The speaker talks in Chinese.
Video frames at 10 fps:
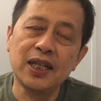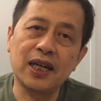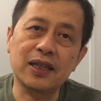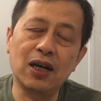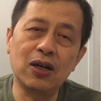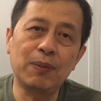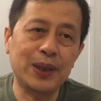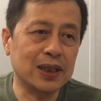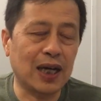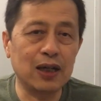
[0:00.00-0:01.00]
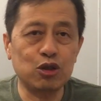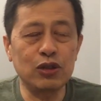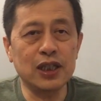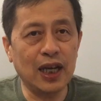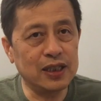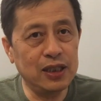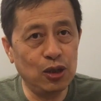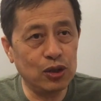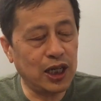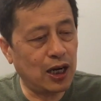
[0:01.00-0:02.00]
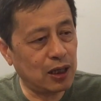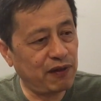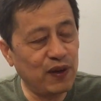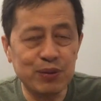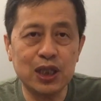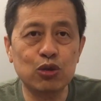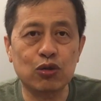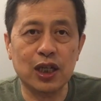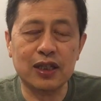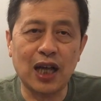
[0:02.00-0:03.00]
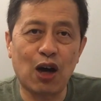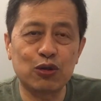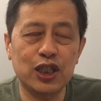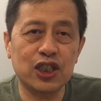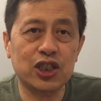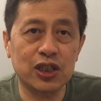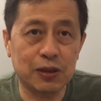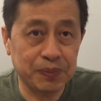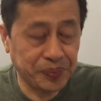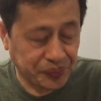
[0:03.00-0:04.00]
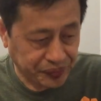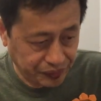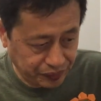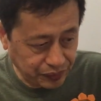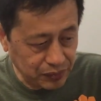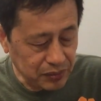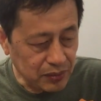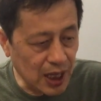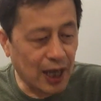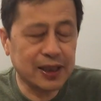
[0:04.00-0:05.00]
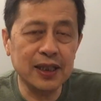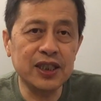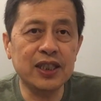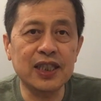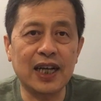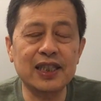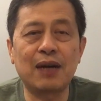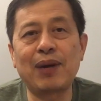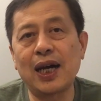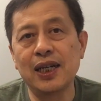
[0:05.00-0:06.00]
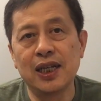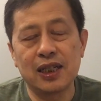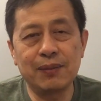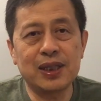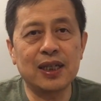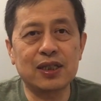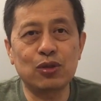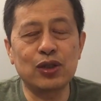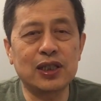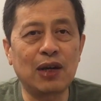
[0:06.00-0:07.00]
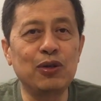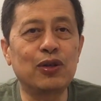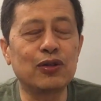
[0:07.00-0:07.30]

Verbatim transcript: 然后平常，所以让你有点分不清楚他到底是啊，真心的还是干嘛？那么这次对张文